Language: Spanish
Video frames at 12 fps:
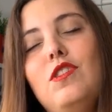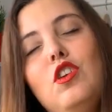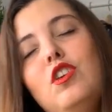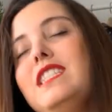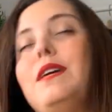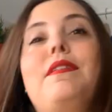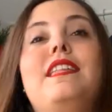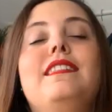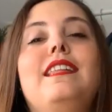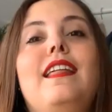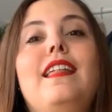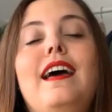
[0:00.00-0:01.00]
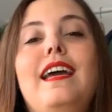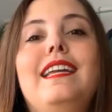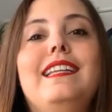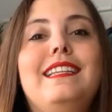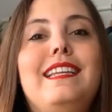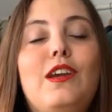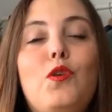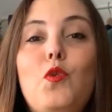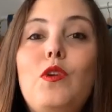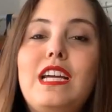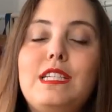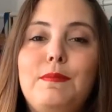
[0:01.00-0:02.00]
no estaba centrada en
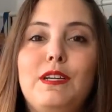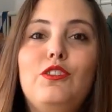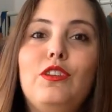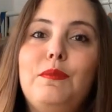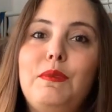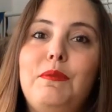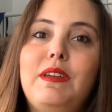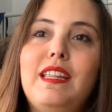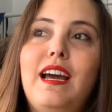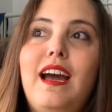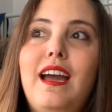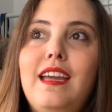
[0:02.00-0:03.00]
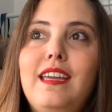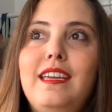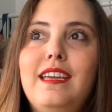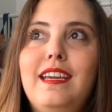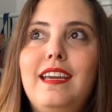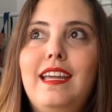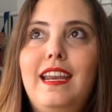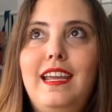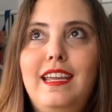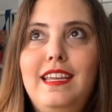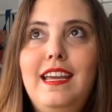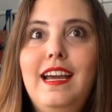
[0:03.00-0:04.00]
ningún aspecto de mi vida y
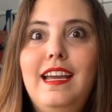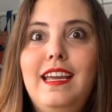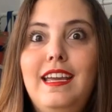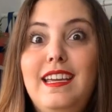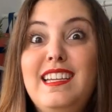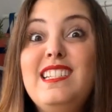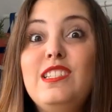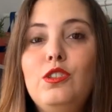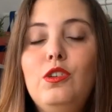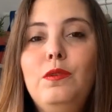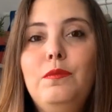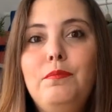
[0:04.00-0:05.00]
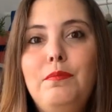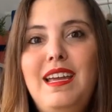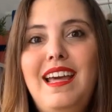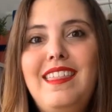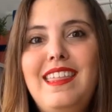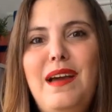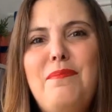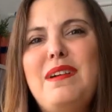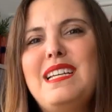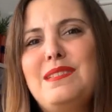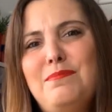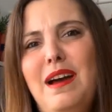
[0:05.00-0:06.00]
creía que esto me hacía
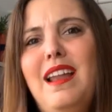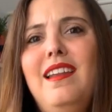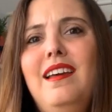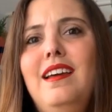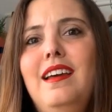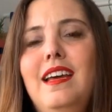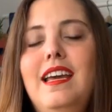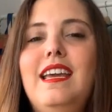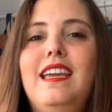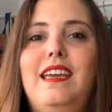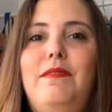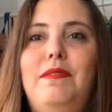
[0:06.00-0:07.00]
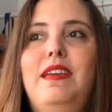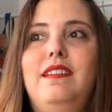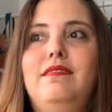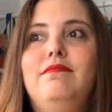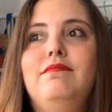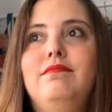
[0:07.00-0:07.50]
más mal que bien.